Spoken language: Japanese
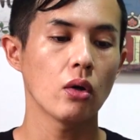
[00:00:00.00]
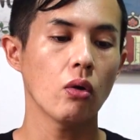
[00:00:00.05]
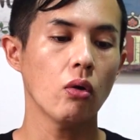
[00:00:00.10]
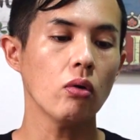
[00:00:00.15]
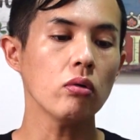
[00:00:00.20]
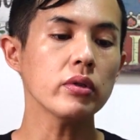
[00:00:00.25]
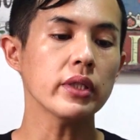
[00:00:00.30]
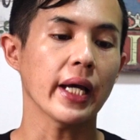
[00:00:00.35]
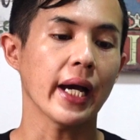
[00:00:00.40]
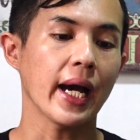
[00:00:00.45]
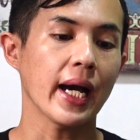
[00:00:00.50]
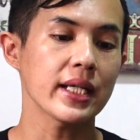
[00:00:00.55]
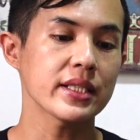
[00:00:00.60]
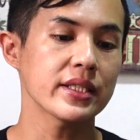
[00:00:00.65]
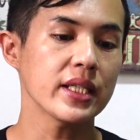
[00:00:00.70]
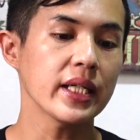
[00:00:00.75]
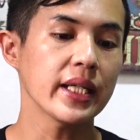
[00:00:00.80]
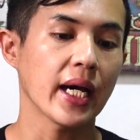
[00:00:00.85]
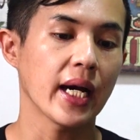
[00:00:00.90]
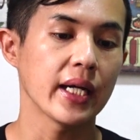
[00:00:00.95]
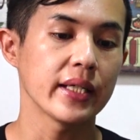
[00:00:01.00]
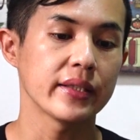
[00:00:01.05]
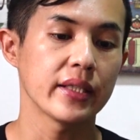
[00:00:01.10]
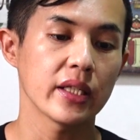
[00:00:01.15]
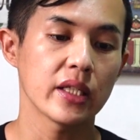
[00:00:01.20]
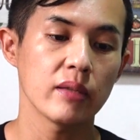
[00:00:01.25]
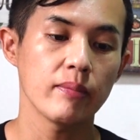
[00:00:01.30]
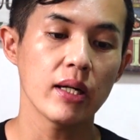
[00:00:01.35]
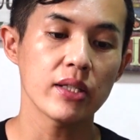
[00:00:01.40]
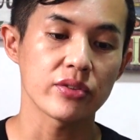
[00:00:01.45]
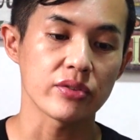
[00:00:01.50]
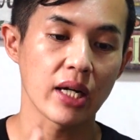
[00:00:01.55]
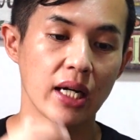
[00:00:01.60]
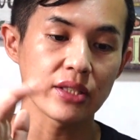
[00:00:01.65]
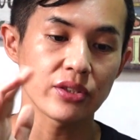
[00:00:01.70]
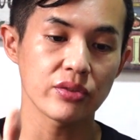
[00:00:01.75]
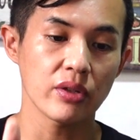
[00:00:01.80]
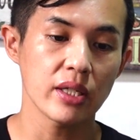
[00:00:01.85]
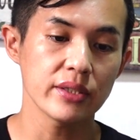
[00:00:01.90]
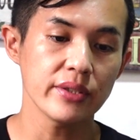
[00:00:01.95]
ほんで明日に入ってきます
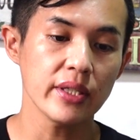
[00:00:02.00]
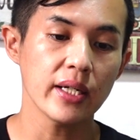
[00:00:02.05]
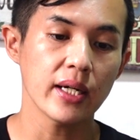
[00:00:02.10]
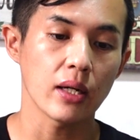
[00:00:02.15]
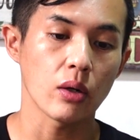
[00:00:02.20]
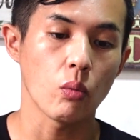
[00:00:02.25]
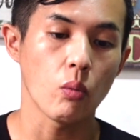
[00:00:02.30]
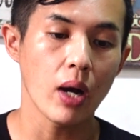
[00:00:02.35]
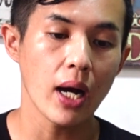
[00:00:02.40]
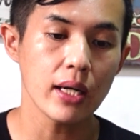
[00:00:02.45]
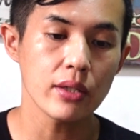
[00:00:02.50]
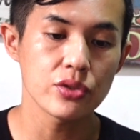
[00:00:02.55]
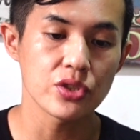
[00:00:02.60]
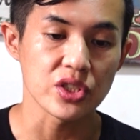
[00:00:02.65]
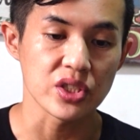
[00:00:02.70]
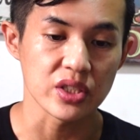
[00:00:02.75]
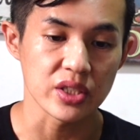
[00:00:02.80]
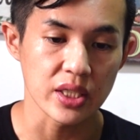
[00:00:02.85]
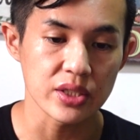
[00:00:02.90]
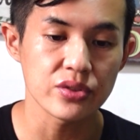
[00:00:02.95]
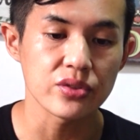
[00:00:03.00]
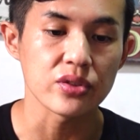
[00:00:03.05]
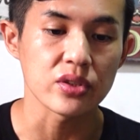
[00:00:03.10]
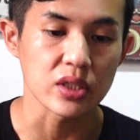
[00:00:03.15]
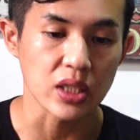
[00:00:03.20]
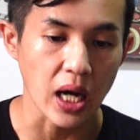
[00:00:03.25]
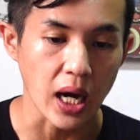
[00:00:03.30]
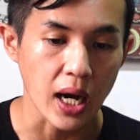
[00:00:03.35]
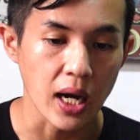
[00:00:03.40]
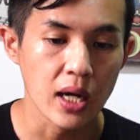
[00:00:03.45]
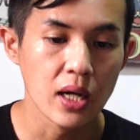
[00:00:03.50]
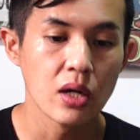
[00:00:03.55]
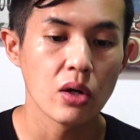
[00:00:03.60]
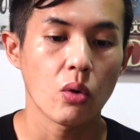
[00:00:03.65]
アストラゼネカのワクチンですが、